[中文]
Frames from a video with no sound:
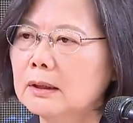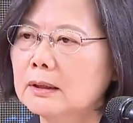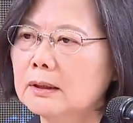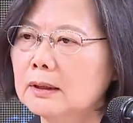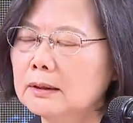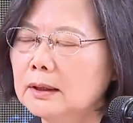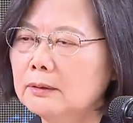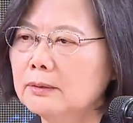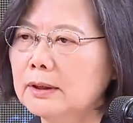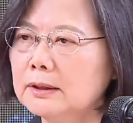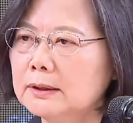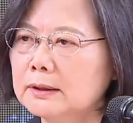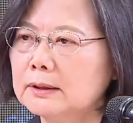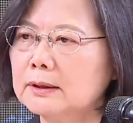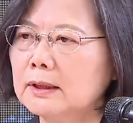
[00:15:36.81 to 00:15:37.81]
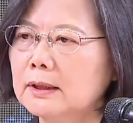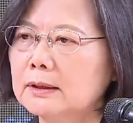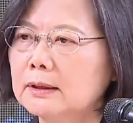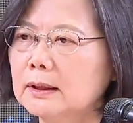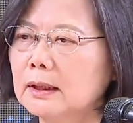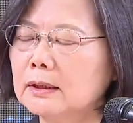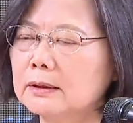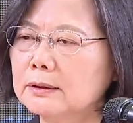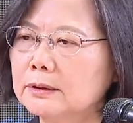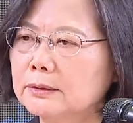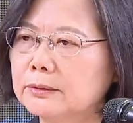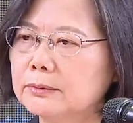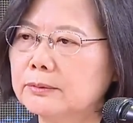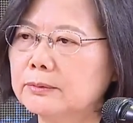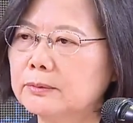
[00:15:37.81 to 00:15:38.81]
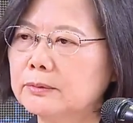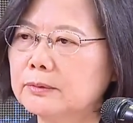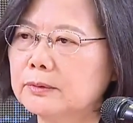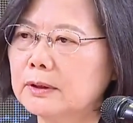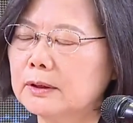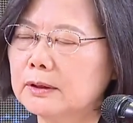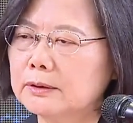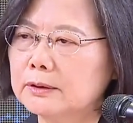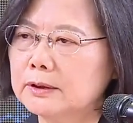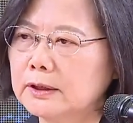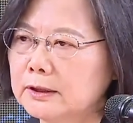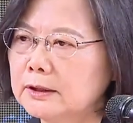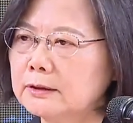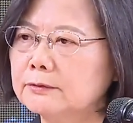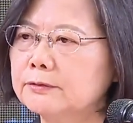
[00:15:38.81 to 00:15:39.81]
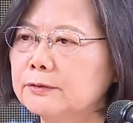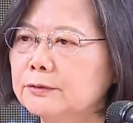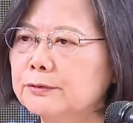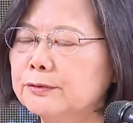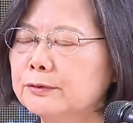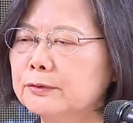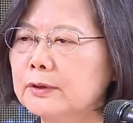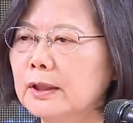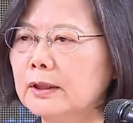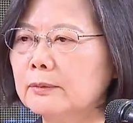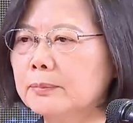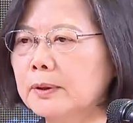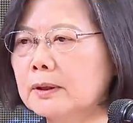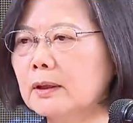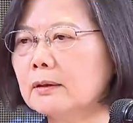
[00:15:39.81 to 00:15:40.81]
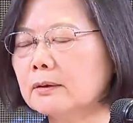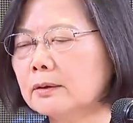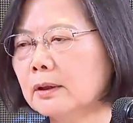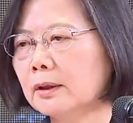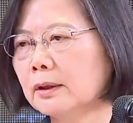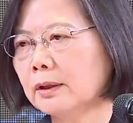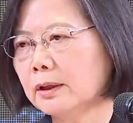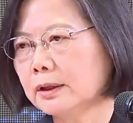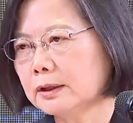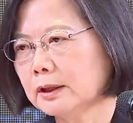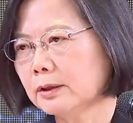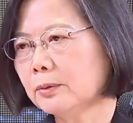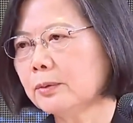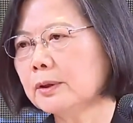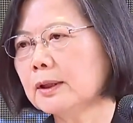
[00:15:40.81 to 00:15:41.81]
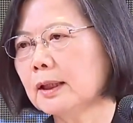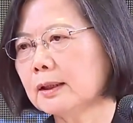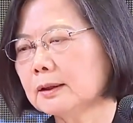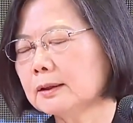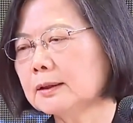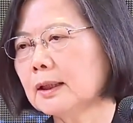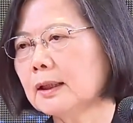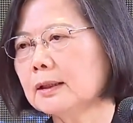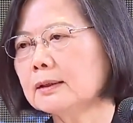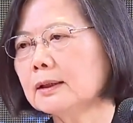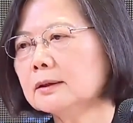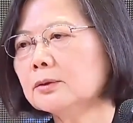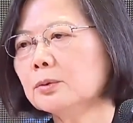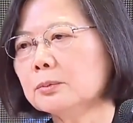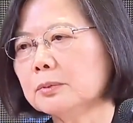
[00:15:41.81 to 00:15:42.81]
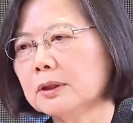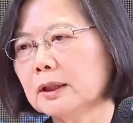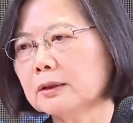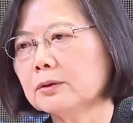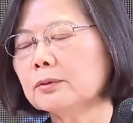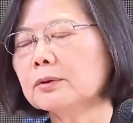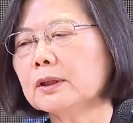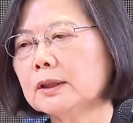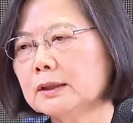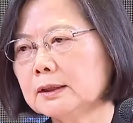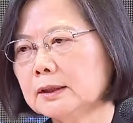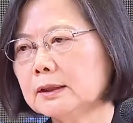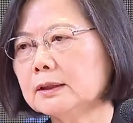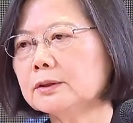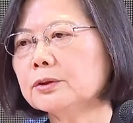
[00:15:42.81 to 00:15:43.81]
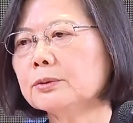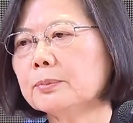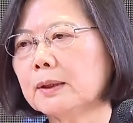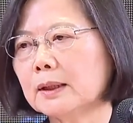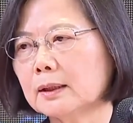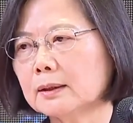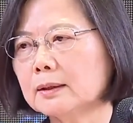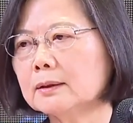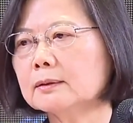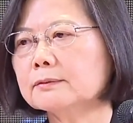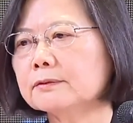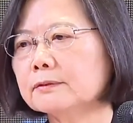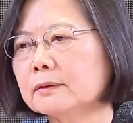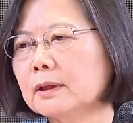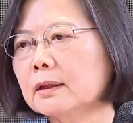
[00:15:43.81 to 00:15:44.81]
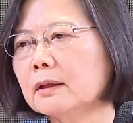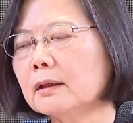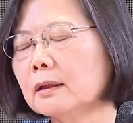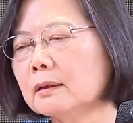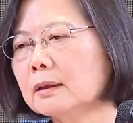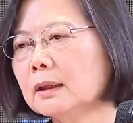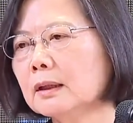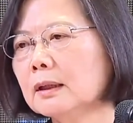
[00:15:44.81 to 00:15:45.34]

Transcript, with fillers: 那那段时间当然有呃起起伏伏，还有碰到一些困难跟障碍，但是我们也都一起去把它克服了哈。